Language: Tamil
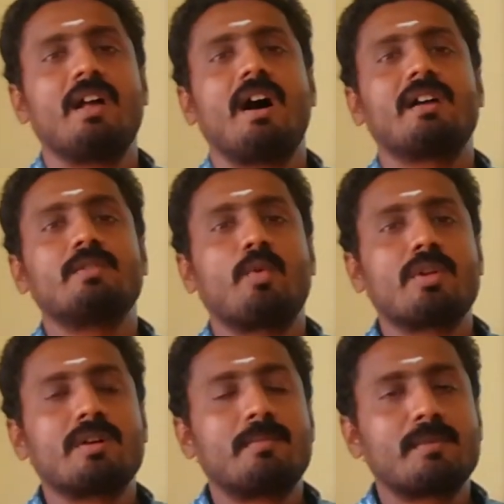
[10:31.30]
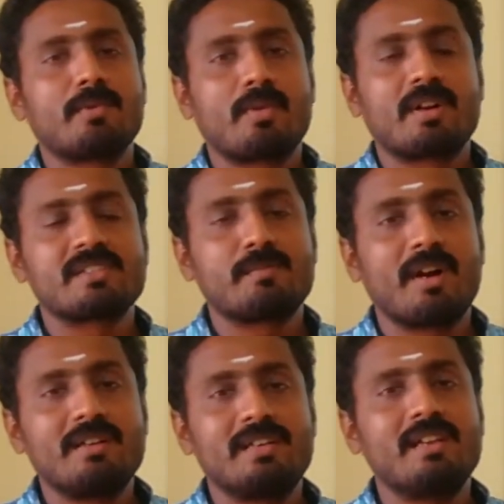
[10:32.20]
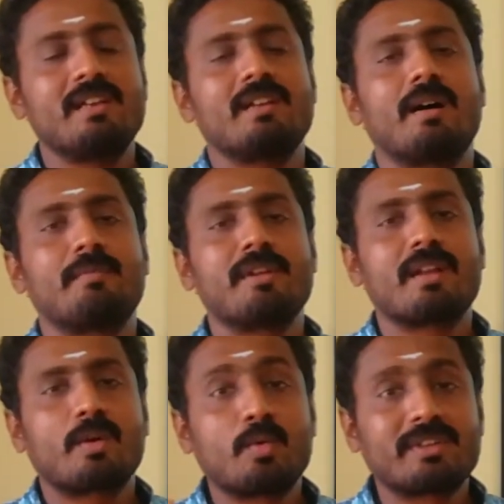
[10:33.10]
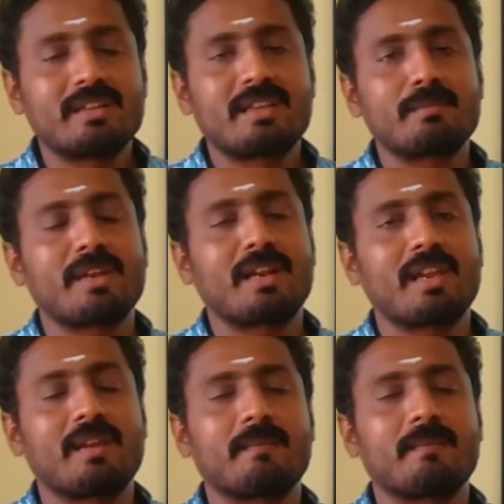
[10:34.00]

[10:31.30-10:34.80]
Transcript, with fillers: அது ஒடுங்கு பண்பு கொண்ட ஸ்மால் டி அப்படிங்கிற குட்டைத்தன்மையினை